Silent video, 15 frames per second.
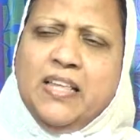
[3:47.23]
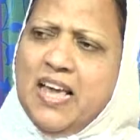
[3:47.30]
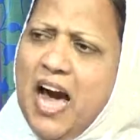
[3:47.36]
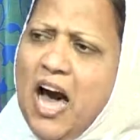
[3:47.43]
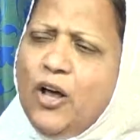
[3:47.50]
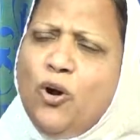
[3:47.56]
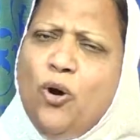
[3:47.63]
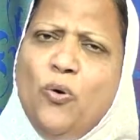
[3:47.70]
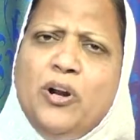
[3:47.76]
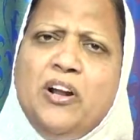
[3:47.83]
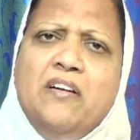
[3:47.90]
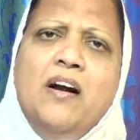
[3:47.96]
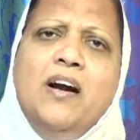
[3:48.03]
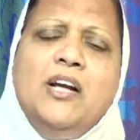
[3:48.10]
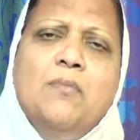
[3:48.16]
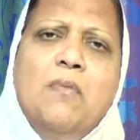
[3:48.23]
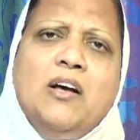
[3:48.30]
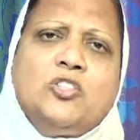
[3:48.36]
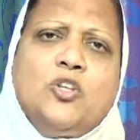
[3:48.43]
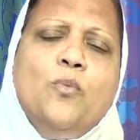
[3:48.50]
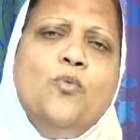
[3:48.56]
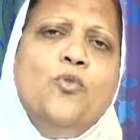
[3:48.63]
யாரோ ஒரு ரெண்டு
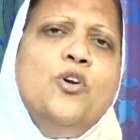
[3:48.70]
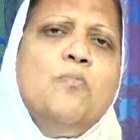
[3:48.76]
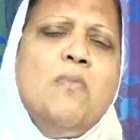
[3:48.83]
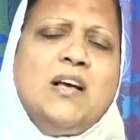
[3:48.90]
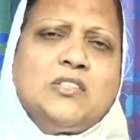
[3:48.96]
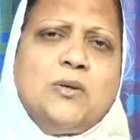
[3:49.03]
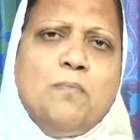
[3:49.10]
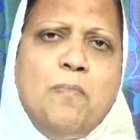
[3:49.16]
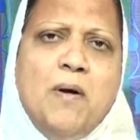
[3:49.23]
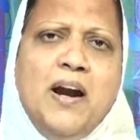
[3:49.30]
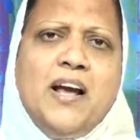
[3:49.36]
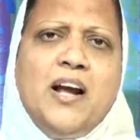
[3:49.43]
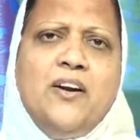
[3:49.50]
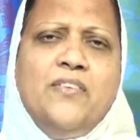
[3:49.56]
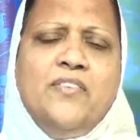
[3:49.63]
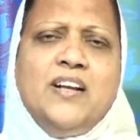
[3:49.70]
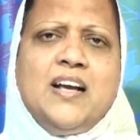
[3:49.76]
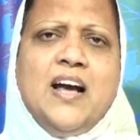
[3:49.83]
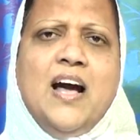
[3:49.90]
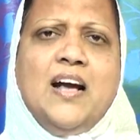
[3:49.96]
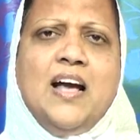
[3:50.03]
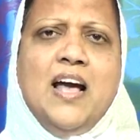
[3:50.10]
மாதம் மூணு மாதம்
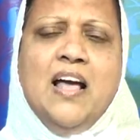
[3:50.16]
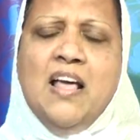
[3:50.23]
பழகினவனுக்காக